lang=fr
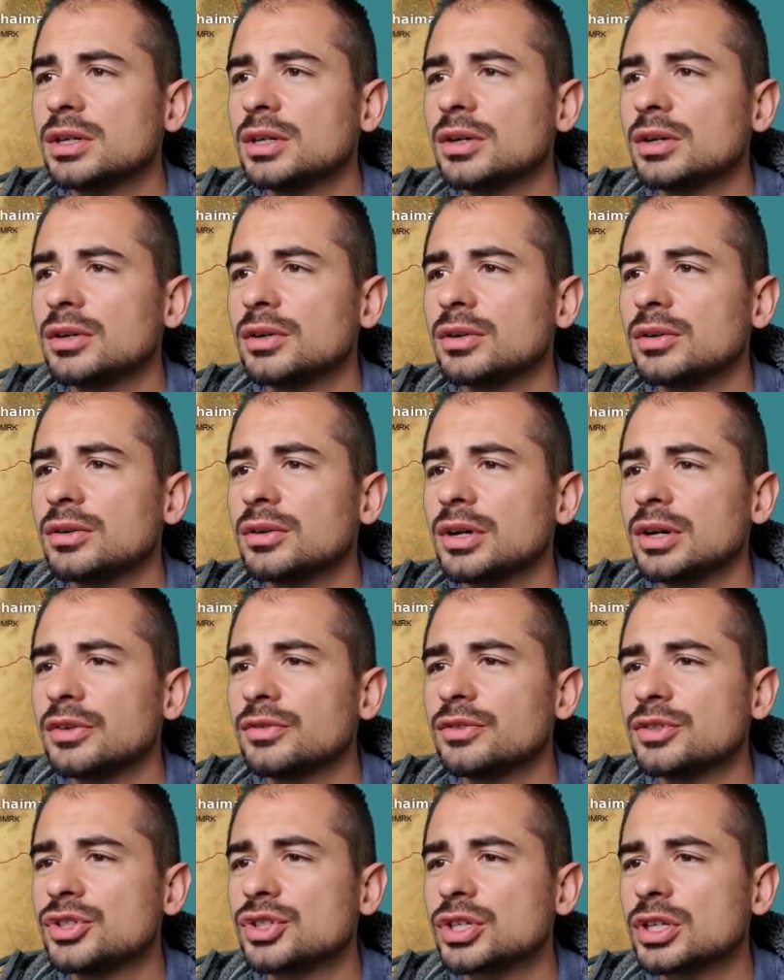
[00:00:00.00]
Euh,
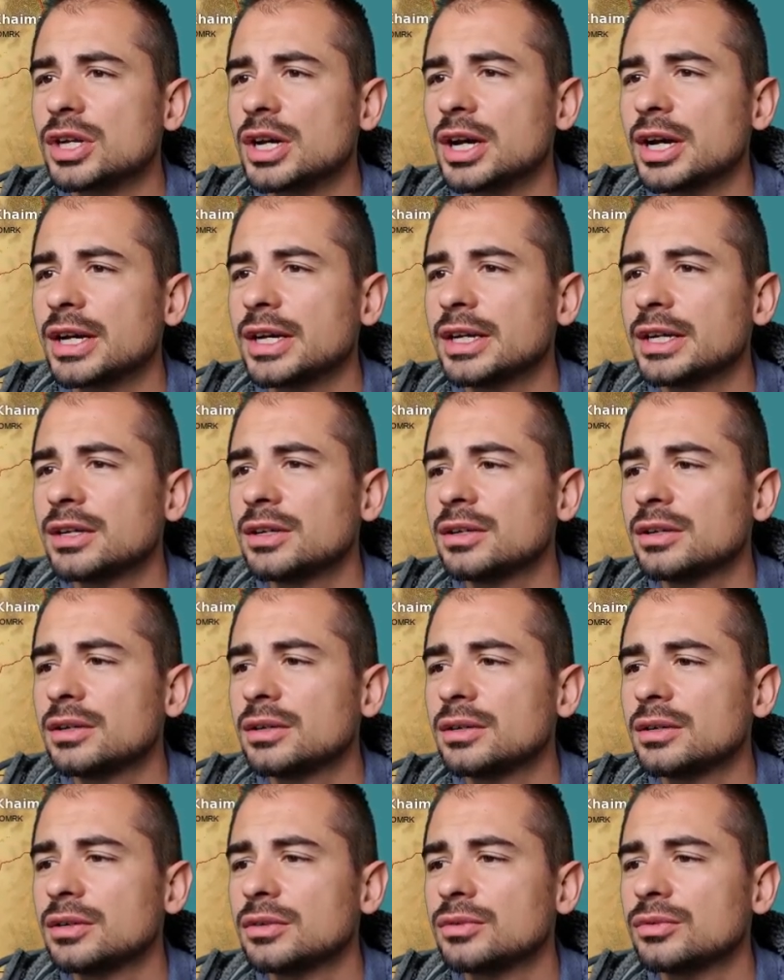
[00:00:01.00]
afficher la règle.
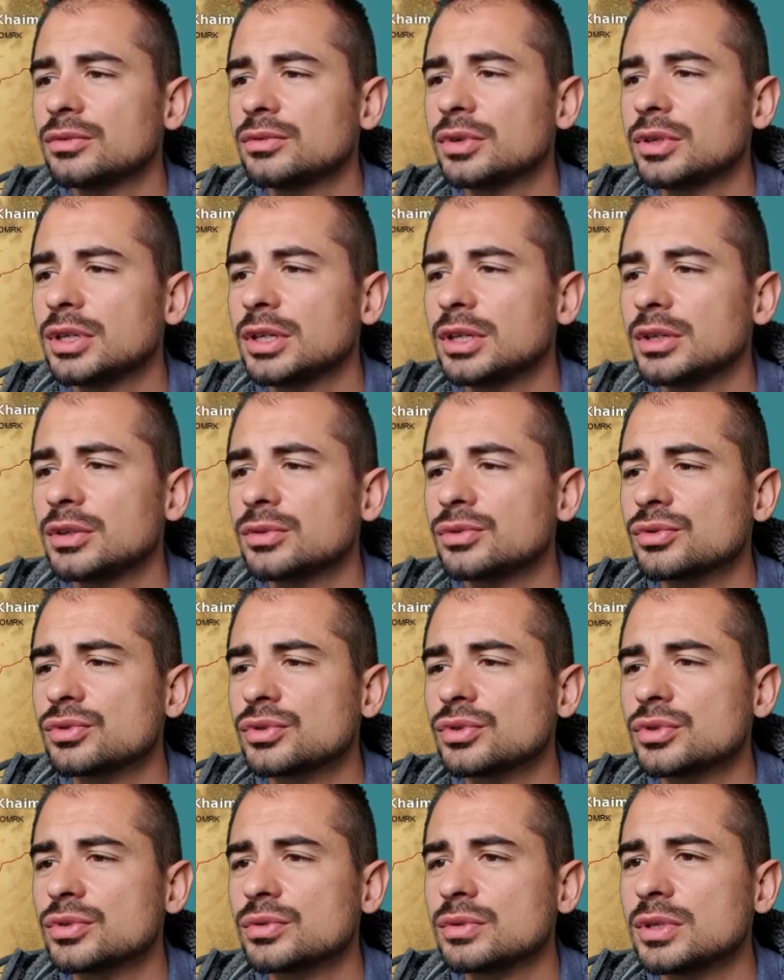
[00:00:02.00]
Vous voyez que je
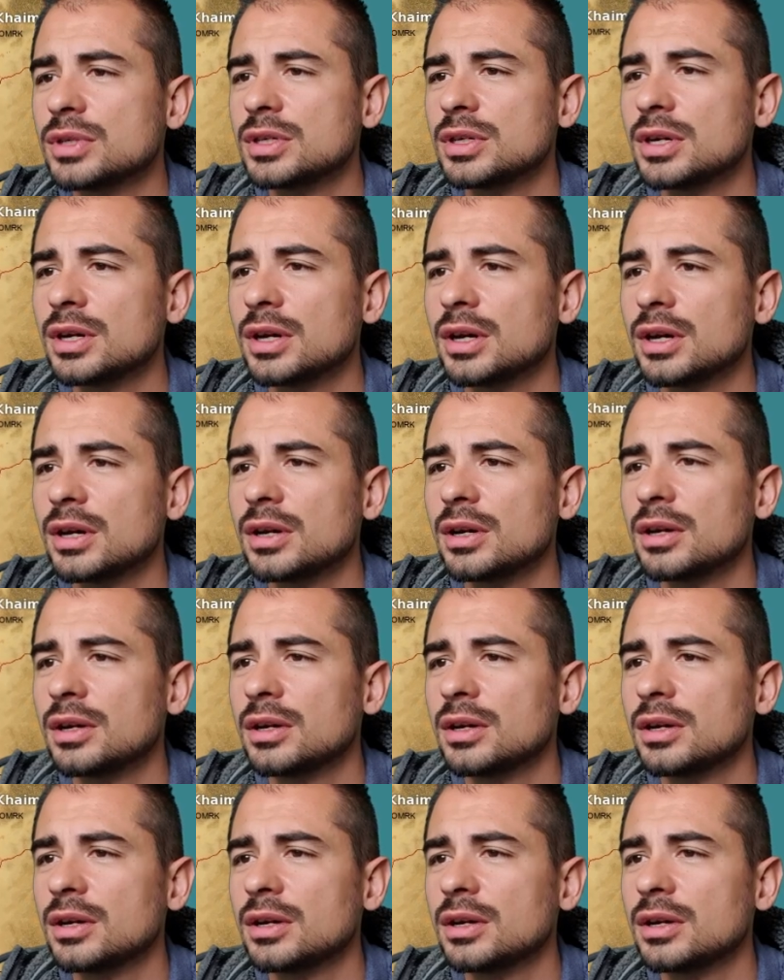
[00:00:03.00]
suis à